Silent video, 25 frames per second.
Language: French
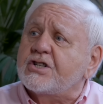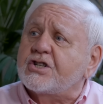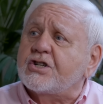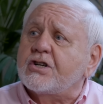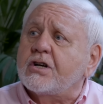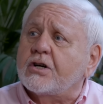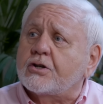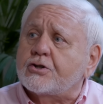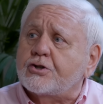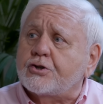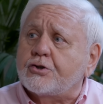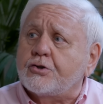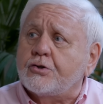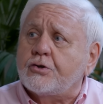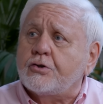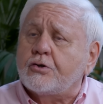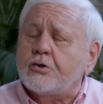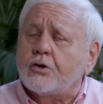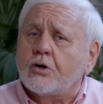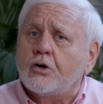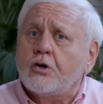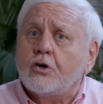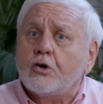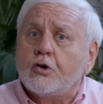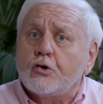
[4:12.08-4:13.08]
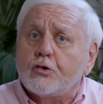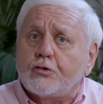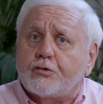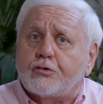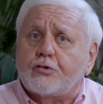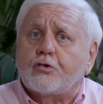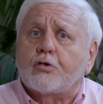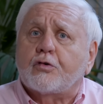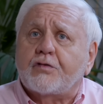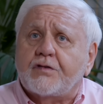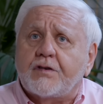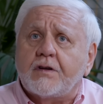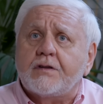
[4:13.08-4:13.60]
chercheurs
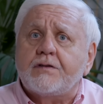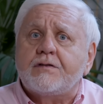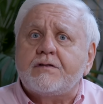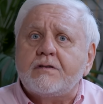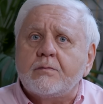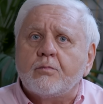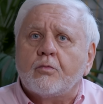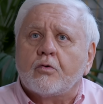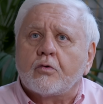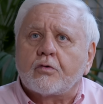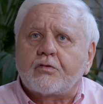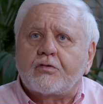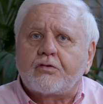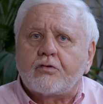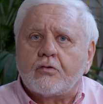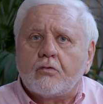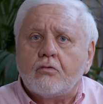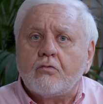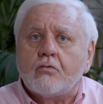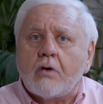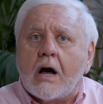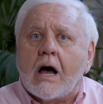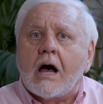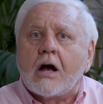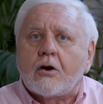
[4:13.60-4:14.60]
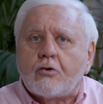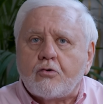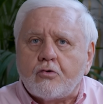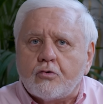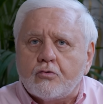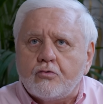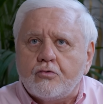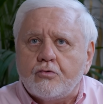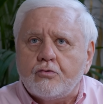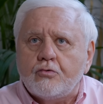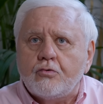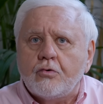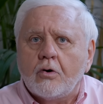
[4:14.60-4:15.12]
sur cette dimension
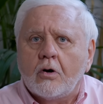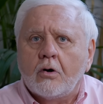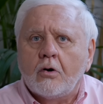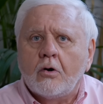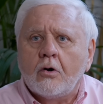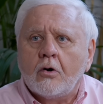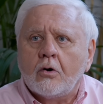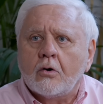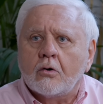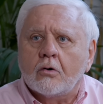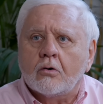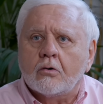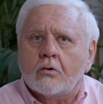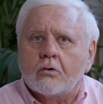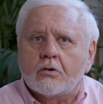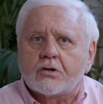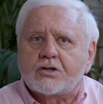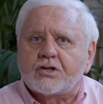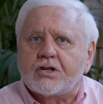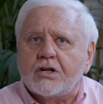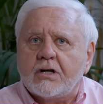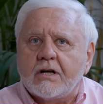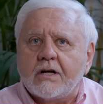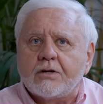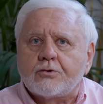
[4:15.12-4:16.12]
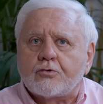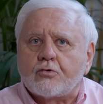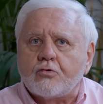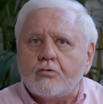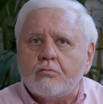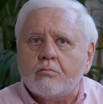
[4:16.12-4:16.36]
inconnue euh, chez l'être